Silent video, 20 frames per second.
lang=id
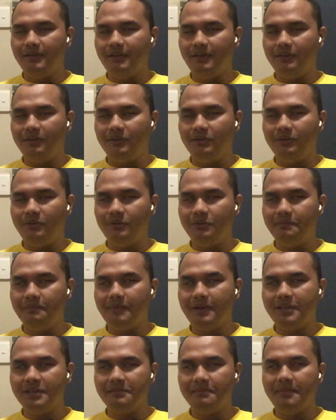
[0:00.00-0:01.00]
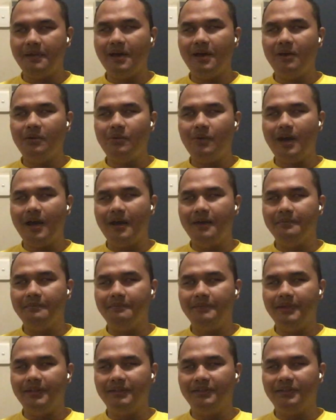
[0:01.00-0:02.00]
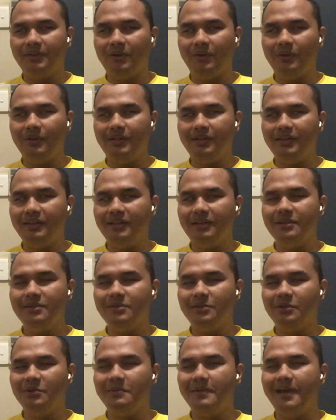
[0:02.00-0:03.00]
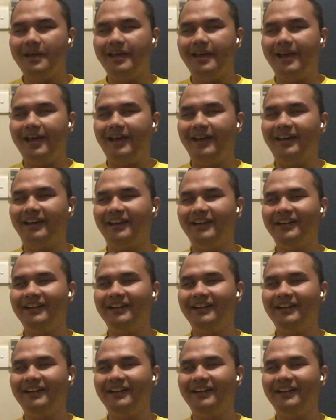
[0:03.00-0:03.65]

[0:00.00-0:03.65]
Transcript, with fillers: itu pas mau ambil troli kita disuruh bayar